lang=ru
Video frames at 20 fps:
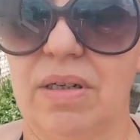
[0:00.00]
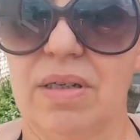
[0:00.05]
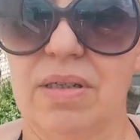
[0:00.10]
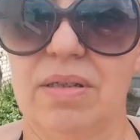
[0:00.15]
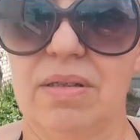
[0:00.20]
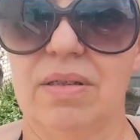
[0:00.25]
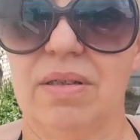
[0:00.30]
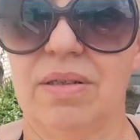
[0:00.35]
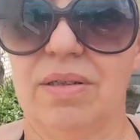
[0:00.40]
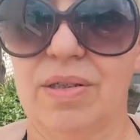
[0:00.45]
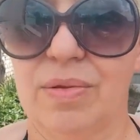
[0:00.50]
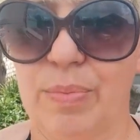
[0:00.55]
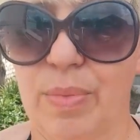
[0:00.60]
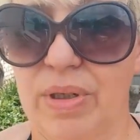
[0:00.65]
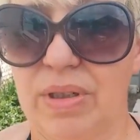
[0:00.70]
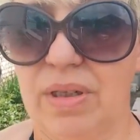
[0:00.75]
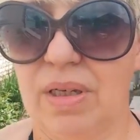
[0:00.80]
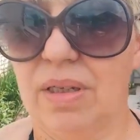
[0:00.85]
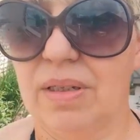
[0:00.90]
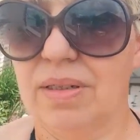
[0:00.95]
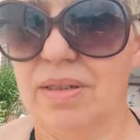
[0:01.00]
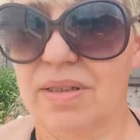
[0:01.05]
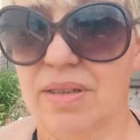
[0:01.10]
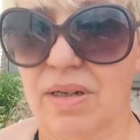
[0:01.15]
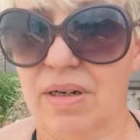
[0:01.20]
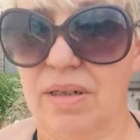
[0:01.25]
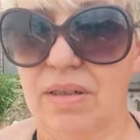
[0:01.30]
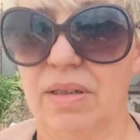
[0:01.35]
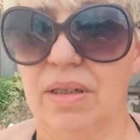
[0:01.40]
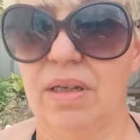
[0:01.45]
хитрость с
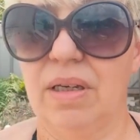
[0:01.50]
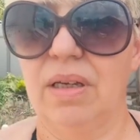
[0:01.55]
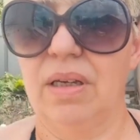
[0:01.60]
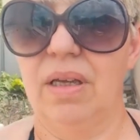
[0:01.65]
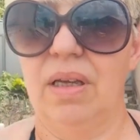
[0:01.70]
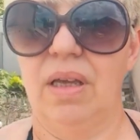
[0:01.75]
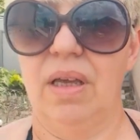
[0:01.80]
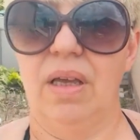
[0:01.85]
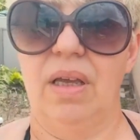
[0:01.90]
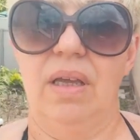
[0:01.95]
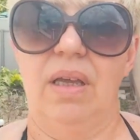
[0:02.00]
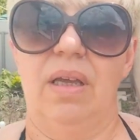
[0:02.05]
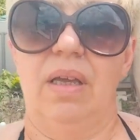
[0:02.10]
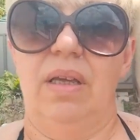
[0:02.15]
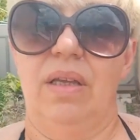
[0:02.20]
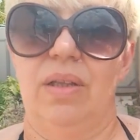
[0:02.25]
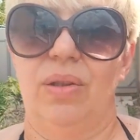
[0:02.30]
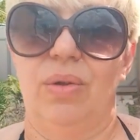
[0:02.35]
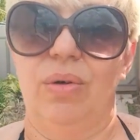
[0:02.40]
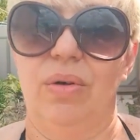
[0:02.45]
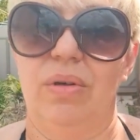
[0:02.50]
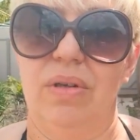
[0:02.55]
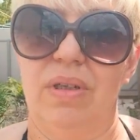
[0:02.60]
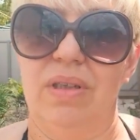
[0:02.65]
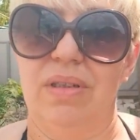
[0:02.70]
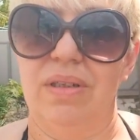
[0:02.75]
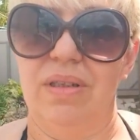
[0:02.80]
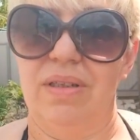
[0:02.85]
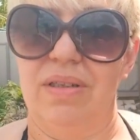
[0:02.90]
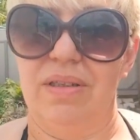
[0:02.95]
моей стороны,
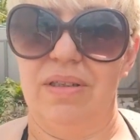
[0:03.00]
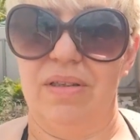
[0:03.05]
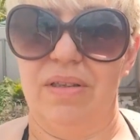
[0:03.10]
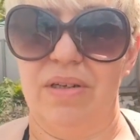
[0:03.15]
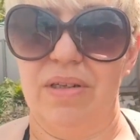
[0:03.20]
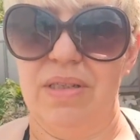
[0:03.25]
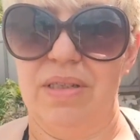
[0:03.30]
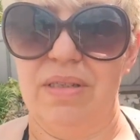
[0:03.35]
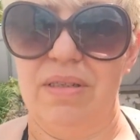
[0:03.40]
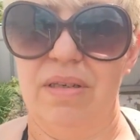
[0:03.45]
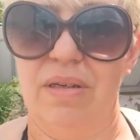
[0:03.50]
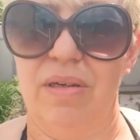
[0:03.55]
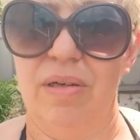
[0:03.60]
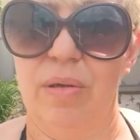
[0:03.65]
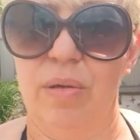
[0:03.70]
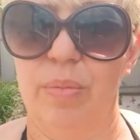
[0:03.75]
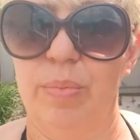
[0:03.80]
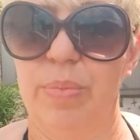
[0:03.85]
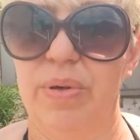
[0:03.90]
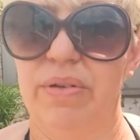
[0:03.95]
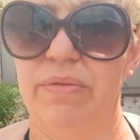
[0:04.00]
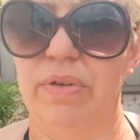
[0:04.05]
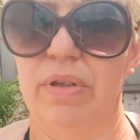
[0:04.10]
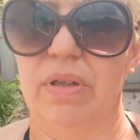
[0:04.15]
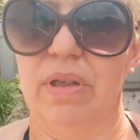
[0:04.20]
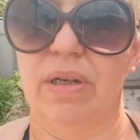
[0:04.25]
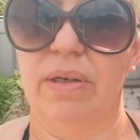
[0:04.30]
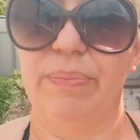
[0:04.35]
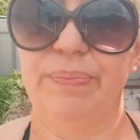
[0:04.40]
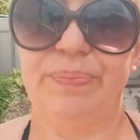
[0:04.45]
но эта хитрость э,
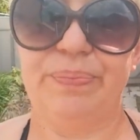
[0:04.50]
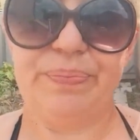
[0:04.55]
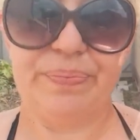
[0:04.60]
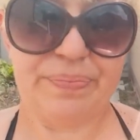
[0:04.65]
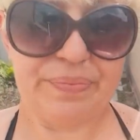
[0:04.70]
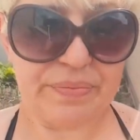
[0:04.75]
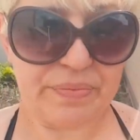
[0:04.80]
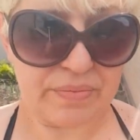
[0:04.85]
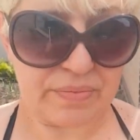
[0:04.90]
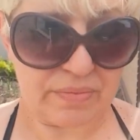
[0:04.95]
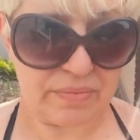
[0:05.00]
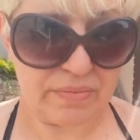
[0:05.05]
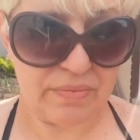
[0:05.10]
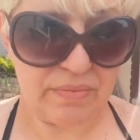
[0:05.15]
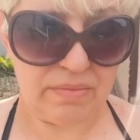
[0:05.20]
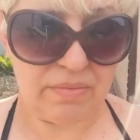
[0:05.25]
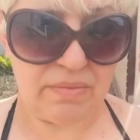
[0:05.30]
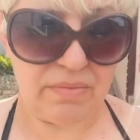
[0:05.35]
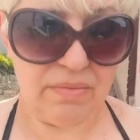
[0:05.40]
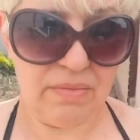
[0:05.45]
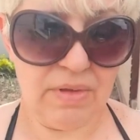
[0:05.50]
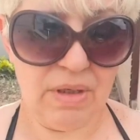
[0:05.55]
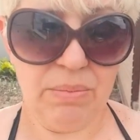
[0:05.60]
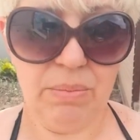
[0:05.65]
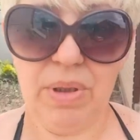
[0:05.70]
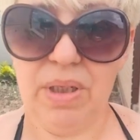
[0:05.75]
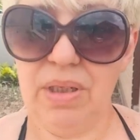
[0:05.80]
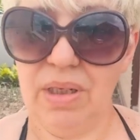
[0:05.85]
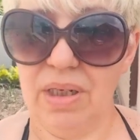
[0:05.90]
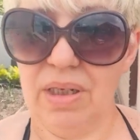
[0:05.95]
привела
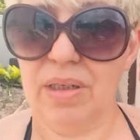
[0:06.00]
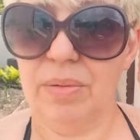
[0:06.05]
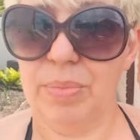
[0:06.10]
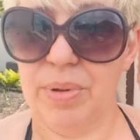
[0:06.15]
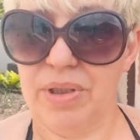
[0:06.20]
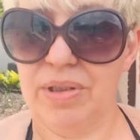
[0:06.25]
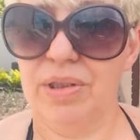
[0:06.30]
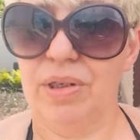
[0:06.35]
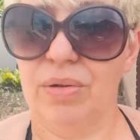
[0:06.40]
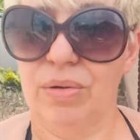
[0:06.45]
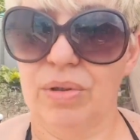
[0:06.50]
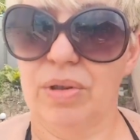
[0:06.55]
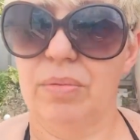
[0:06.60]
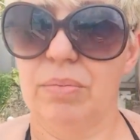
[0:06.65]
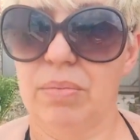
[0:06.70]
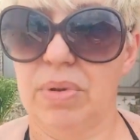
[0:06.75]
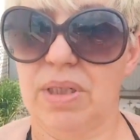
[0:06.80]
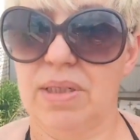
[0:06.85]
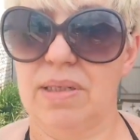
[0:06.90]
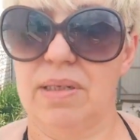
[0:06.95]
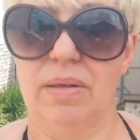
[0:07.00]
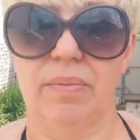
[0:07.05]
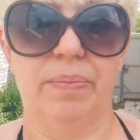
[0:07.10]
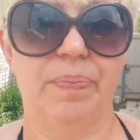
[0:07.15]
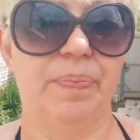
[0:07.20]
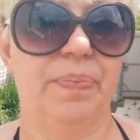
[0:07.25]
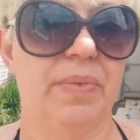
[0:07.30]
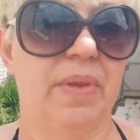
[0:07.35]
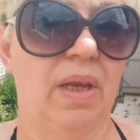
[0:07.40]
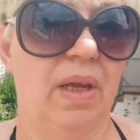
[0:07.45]
меня к определенным
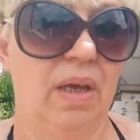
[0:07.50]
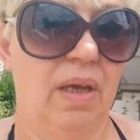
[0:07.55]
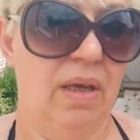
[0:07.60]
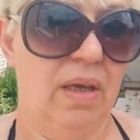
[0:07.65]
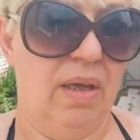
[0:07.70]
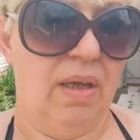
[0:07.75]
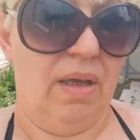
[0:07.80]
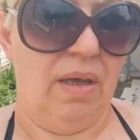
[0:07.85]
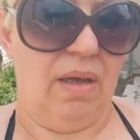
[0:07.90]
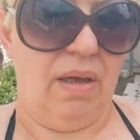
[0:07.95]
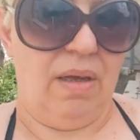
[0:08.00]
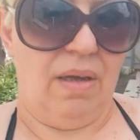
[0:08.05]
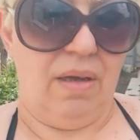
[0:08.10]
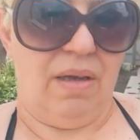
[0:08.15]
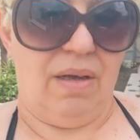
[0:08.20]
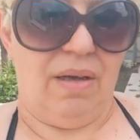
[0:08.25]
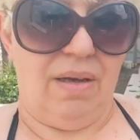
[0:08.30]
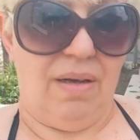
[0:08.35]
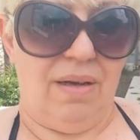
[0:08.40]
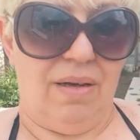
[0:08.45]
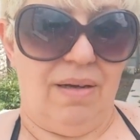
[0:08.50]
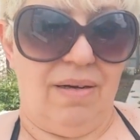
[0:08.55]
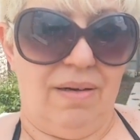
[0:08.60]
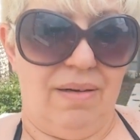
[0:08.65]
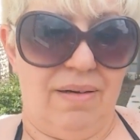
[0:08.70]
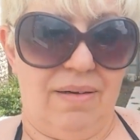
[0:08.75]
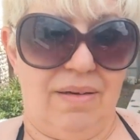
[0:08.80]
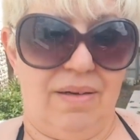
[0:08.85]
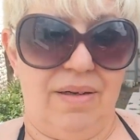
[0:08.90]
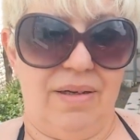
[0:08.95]
мыслям.
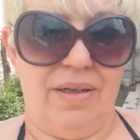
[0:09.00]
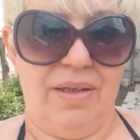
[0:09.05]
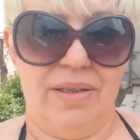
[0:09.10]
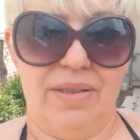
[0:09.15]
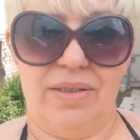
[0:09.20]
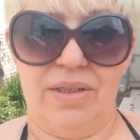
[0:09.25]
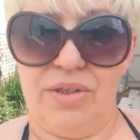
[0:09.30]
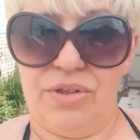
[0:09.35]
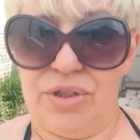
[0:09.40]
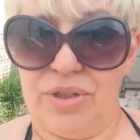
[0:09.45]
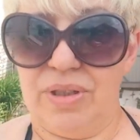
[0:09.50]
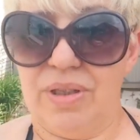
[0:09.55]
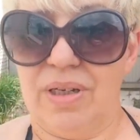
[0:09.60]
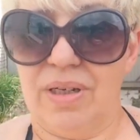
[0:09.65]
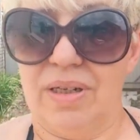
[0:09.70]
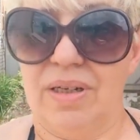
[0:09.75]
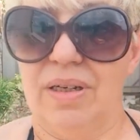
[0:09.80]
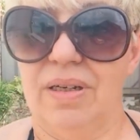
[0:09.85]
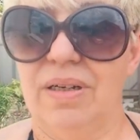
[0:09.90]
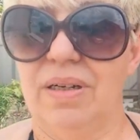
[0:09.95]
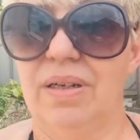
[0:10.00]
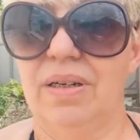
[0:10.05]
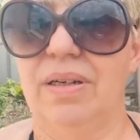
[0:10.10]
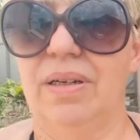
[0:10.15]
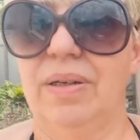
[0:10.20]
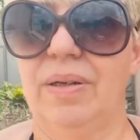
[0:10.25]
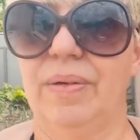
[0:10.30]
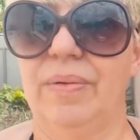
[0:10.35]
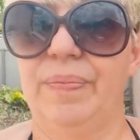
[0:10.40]
А, значит так,